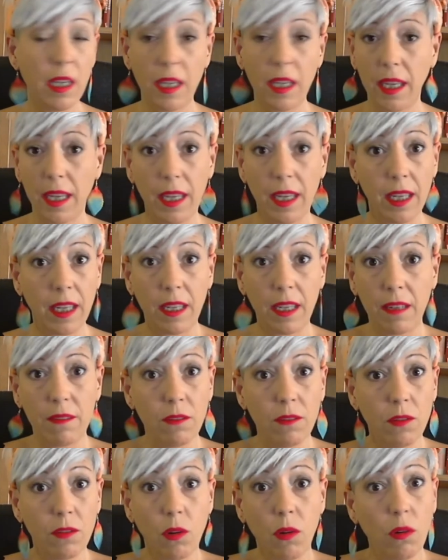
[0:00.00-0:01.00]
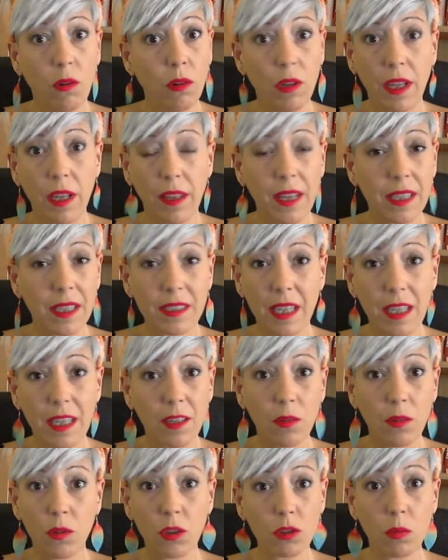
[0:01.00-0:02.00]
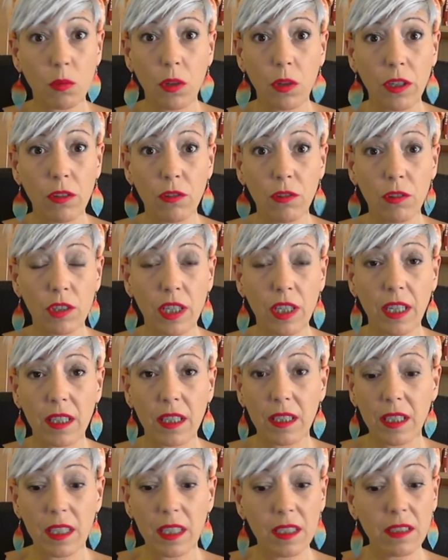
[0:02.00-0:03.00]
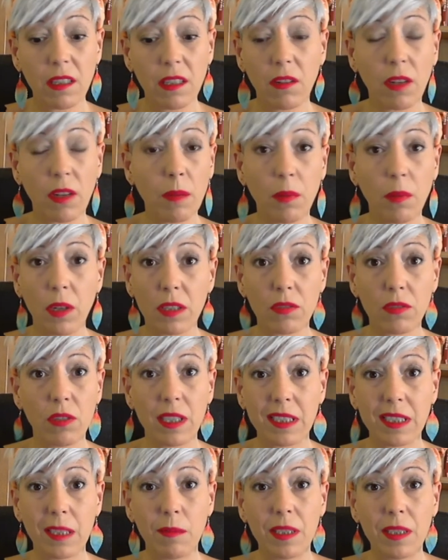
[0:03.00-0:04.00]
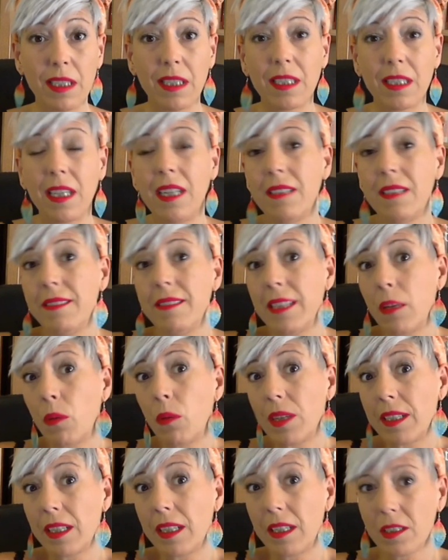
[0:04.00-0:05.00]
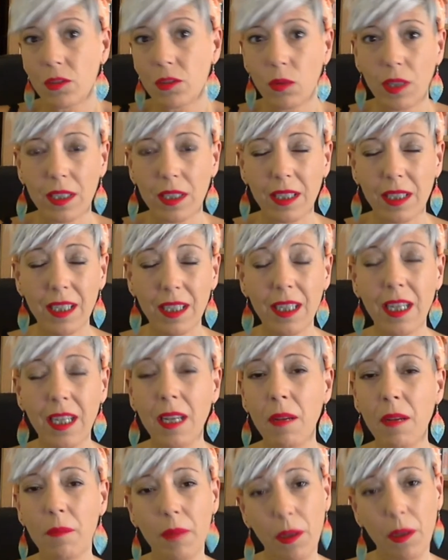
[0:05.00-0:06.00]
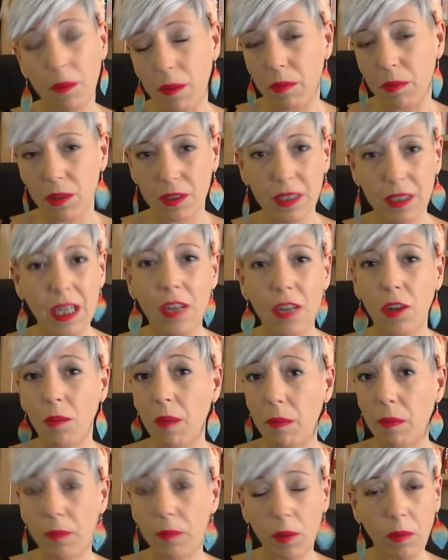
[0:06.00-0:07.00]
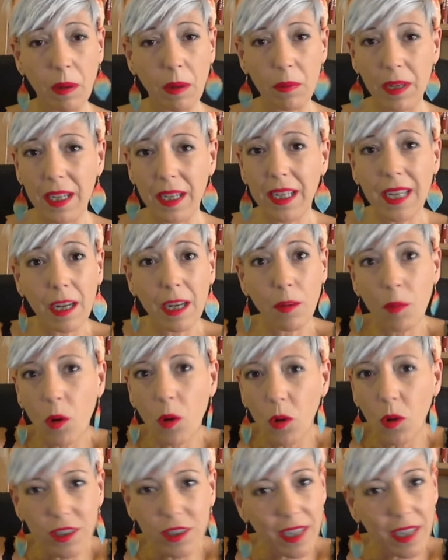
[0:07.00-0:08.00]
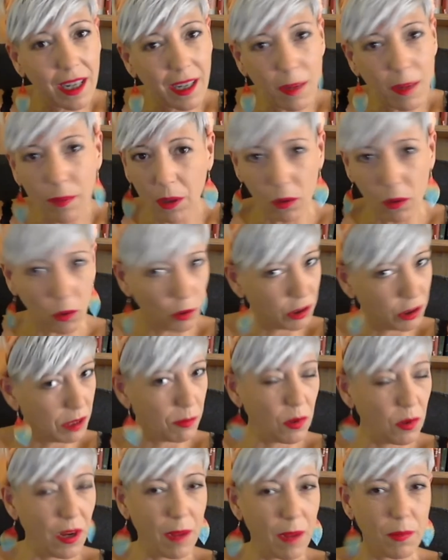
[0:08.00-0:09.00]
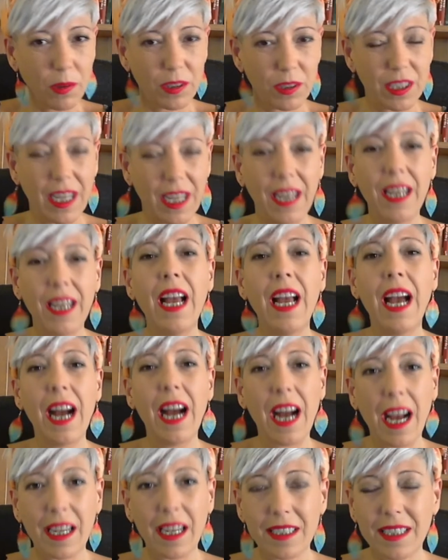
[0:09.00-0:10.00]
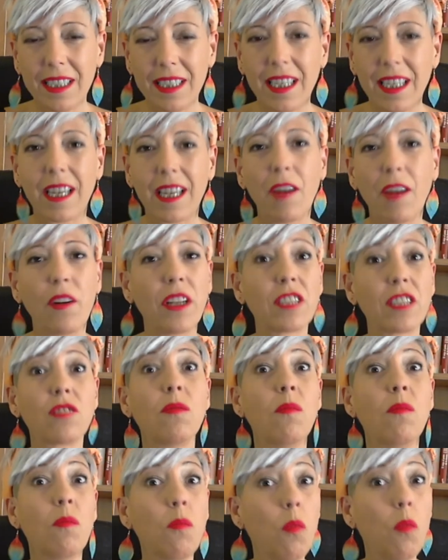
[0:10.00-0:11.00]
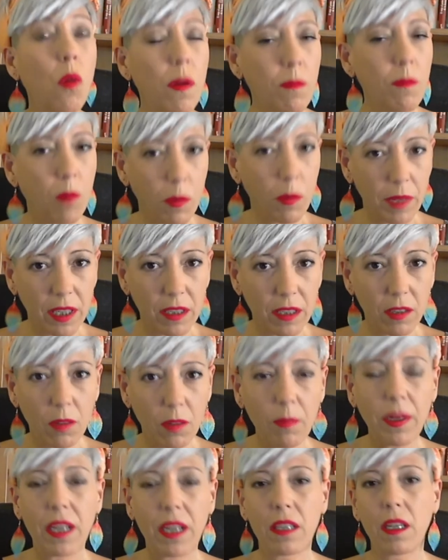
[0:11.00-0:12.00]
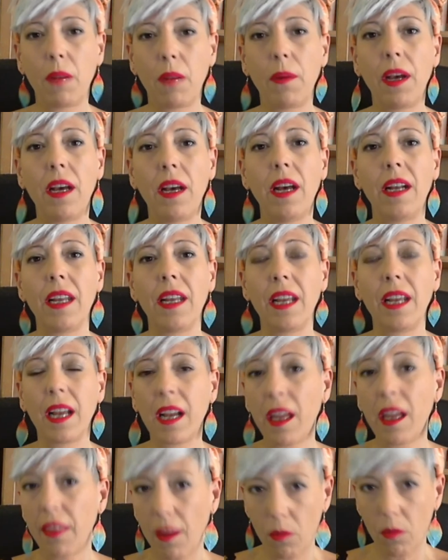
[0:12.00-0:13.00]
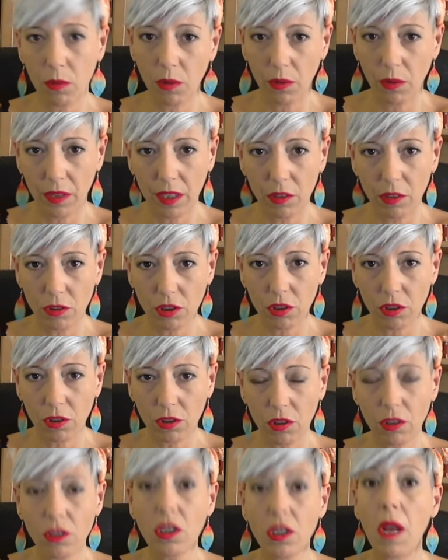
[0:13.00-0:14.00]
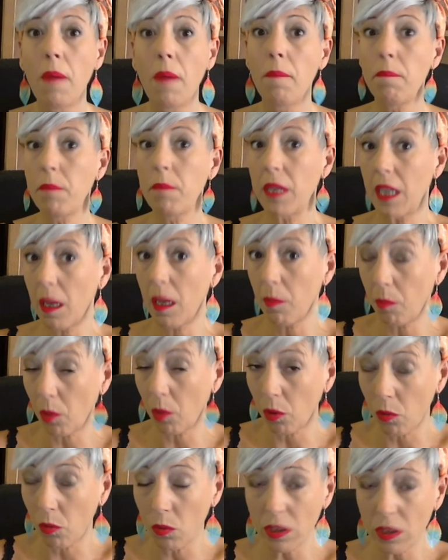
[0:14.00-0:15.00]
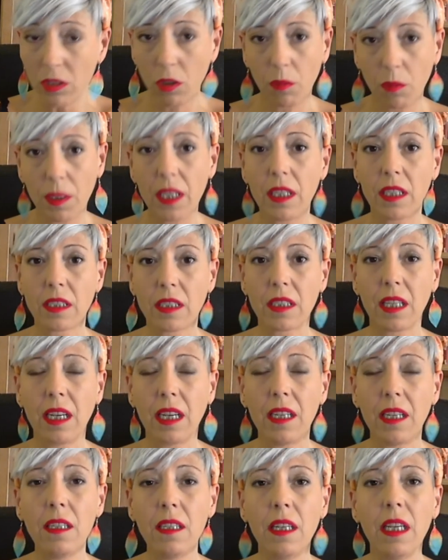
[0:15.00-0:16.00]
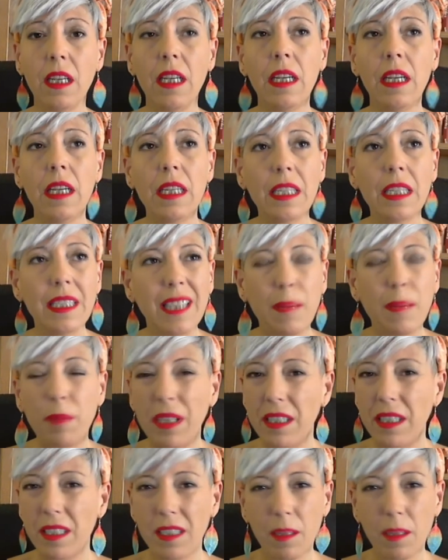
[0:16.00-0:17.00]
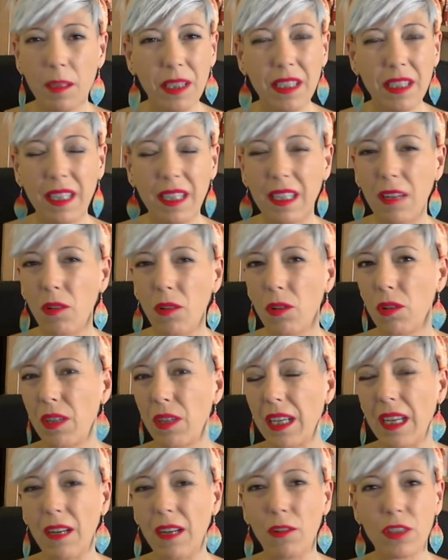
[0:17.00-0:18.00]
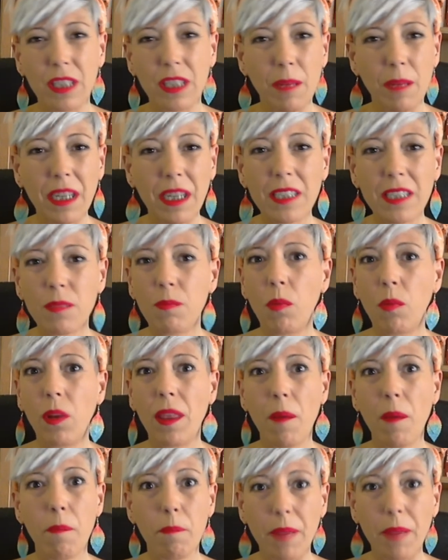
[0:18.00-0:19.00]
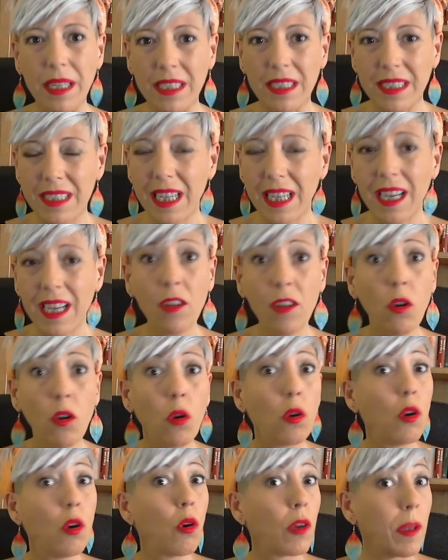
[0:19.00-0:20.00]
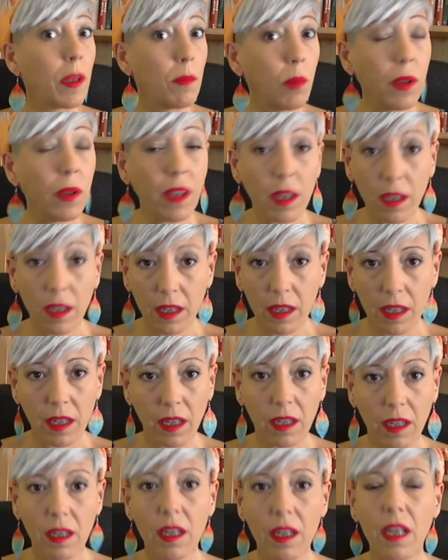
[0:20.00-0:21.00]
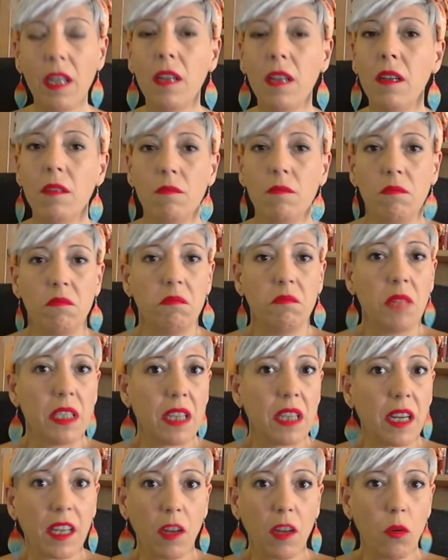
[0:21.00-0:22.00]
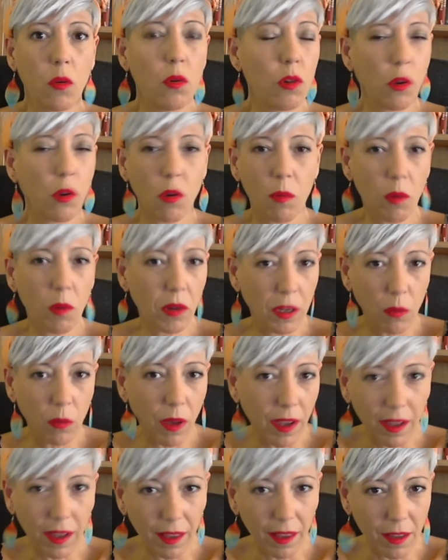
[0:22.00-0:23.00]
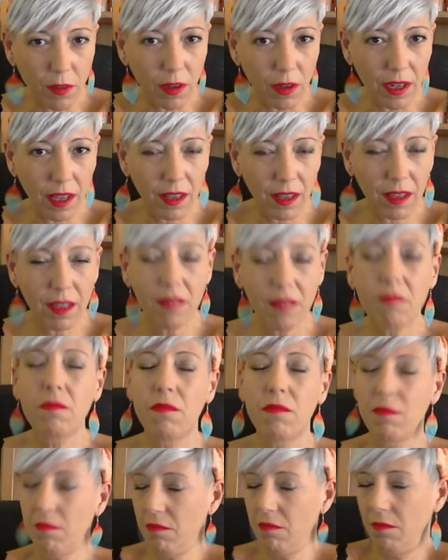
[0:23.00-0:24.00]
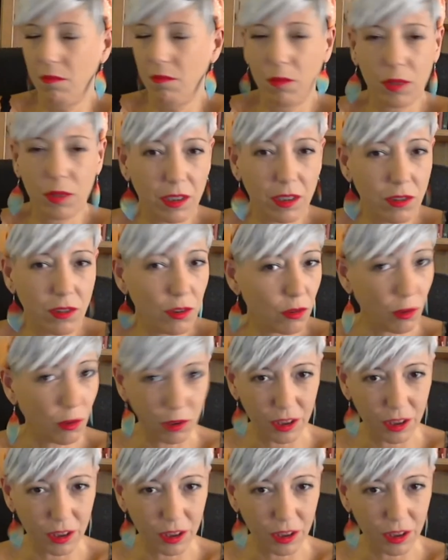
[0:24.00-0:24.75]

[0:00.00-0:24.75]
eh, no le das ahí unos buenos nutrientes, aunque pongas una semillita, igual tienes suerte, pero vamos, lo más probable es que a lo mejor salga pero luego se ponga pocha. Así que, que ahora es un buen momento para trabajar en cada uno de nosotros, mirar por nuestro bienestar, independientemente de lo que los demás puedan pensar o lo que puedan querer mientras que uno como que no haga daño a nadie, pues eso todo